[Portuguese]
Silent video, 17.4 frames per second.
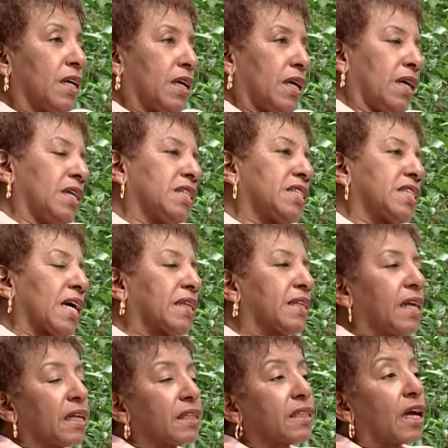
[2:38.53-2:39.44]
em
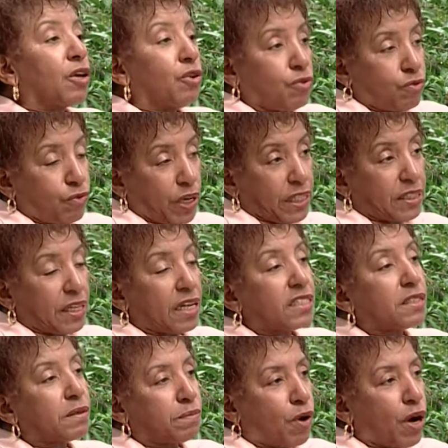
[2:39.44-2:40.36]
71
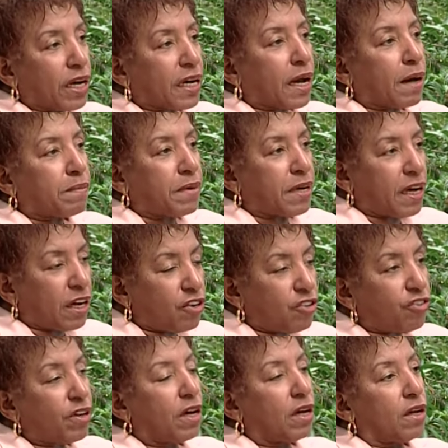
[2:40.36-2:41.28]
entrei
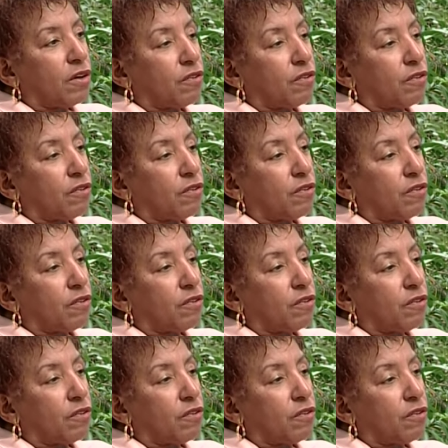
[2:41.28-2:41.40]
simbolicamente,